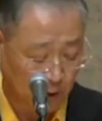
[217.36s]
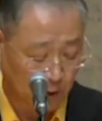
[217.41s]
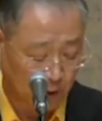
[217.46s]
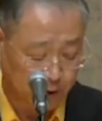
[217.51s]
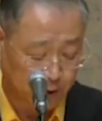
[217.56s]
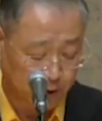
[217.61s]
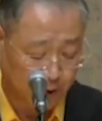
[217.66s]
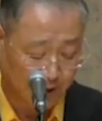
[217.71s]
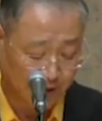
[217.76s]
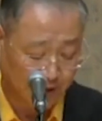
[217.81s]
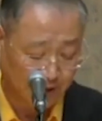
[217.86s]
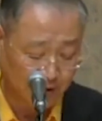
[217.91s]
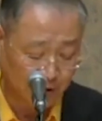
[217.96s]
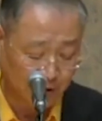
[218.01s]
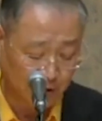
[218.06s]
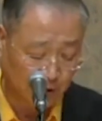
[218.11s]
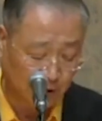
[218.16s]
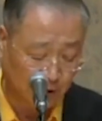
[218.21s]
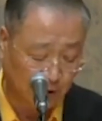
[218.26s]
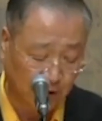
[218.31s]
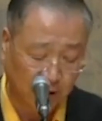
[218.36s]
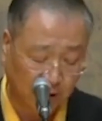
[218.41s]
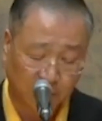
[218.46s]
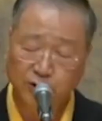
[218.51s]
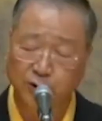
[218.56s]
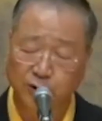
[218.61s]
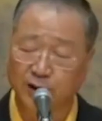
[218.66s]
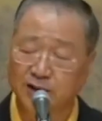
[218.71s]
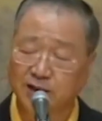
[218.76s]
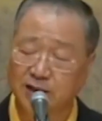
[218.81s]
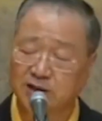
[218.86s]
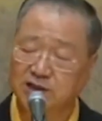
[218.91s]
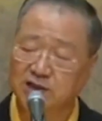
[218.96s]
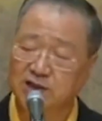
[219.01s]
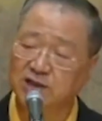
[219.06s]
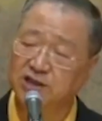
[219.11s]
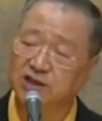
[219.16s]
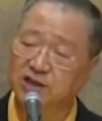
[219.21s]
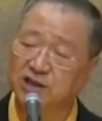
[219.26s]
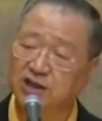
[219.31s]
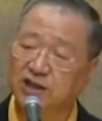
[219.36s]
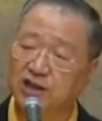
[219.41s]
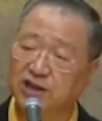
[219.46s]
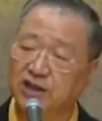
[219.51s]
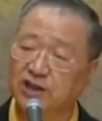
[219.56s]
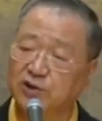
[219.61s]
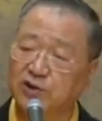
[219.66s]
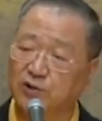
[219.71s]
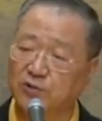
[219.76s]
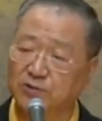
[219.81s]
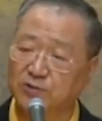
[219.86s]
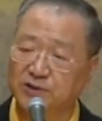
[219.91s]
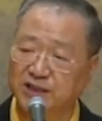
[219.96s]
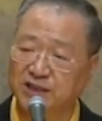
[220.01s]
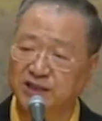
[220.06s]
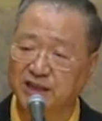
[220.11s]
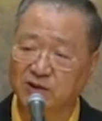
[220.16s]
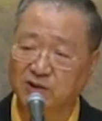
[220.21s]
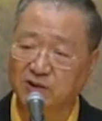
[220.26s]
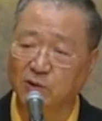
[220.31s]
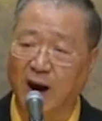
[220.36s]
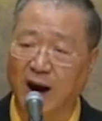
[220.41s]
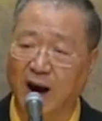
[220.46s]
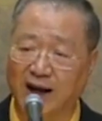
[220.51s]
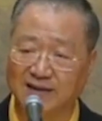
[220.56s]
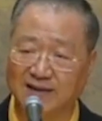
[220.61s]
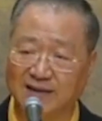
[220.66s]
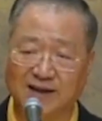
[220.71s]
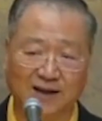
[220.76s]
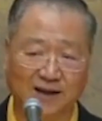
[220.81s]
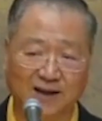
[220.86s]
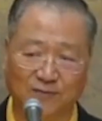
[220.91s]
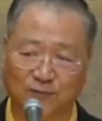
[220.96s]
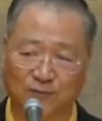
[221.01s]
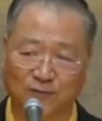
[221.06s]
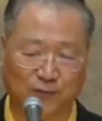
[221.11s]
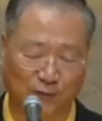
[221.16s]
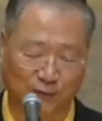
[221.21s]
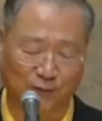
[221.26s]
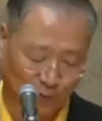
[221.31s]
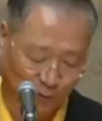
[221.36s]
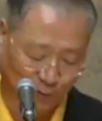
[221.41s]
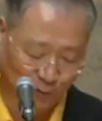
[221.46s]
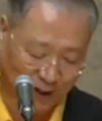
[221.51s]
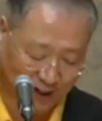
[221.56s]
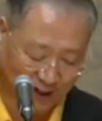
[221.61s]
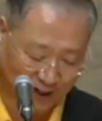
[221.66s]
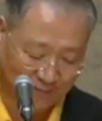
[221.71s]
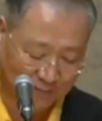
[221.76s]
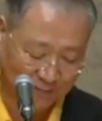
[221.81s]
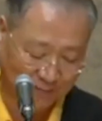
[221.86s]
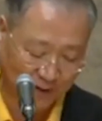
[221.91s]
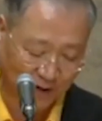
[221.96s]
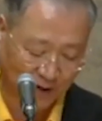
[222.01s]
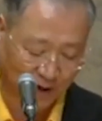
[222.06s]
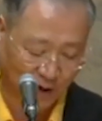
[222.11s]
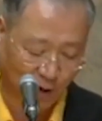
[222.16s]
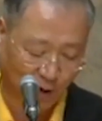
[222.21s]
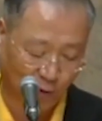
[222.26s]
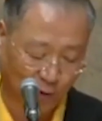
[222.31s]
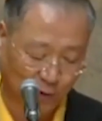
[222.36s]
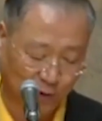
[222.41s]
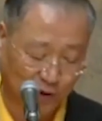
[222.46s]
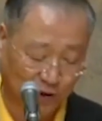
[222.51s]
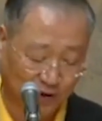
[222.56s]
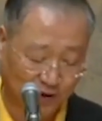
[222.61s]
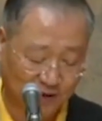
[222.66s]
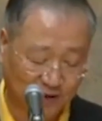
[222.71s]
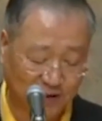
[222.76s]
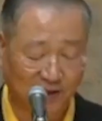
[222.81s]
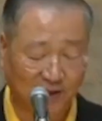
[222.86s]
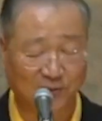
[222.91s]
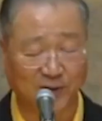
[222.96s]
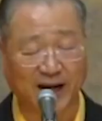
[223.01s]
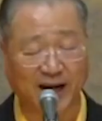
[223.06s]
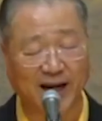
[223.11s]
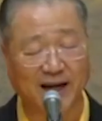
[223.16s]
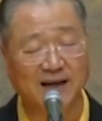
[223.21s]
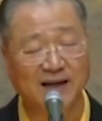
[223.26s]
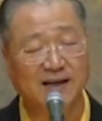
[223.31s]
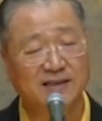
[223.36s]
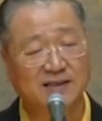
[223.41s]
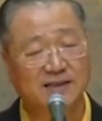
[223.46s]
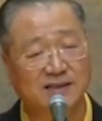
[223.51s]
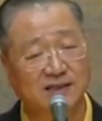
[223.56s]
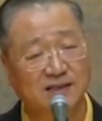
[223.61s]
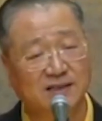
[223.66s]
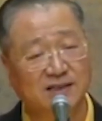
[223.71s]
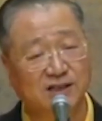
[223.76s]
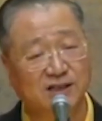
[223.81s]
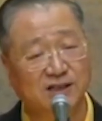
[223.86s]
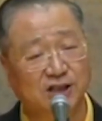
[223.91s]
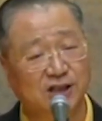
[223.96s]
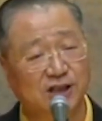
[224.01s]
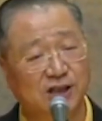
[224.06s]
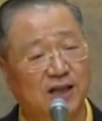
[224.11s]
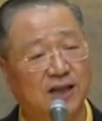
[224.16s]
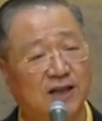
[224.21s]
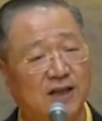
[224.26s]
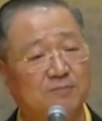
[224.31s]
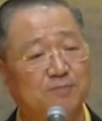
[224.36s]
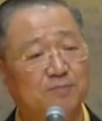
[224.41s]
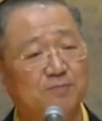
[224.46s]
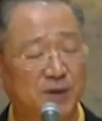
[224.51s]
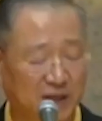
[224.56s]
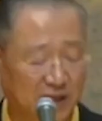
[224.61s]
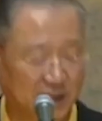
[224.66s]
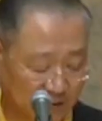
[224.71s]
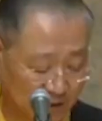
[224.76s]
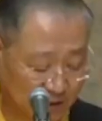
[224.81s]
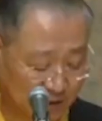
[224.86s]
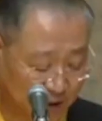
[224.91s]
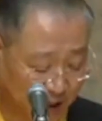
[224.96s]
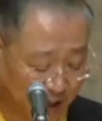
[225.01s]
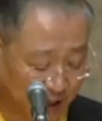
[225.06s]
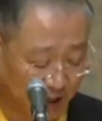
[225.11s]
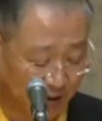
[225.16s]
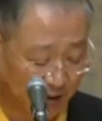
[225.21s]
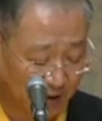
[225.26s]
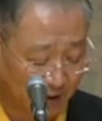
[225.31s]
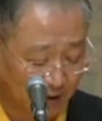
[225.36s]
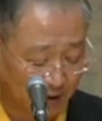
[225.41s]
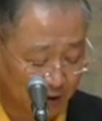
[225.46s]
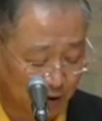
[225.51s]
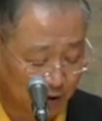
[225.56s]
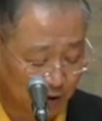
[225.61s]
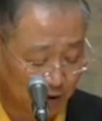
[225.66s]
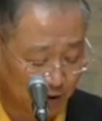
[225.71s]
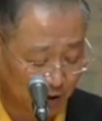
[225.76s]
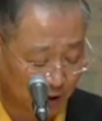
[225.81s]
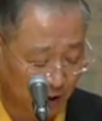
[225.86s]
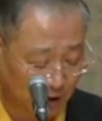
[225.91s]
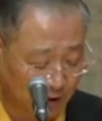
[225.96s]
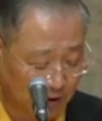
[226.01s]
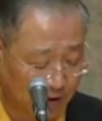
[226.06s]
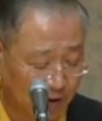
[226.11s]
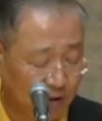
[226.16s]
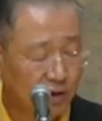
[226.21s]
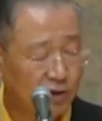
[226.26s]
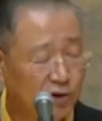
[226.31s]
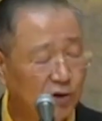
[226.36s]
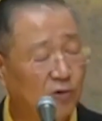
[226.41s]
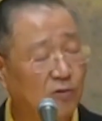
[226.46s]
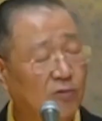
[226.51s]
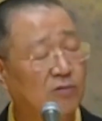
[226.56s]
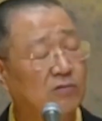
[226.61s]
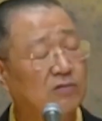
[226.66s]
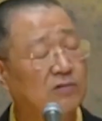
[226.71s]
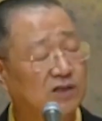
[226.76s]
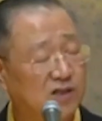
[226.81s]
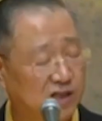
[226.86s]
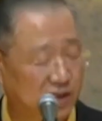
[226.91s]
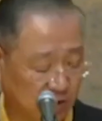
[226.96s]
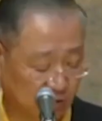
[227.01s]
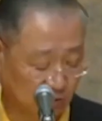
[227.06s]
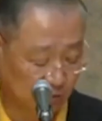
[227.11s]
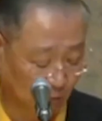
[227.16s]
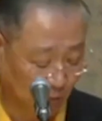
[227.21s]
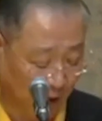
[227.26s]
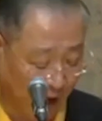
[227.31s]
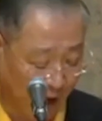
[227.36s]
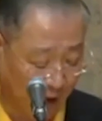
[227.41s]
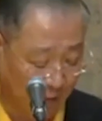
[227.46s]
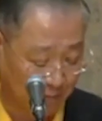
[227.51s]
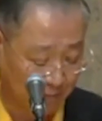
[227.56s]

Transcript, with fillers: 前者觉得自己用金碗很富贵，后者认为自己很贫贱，只能用瓷碗。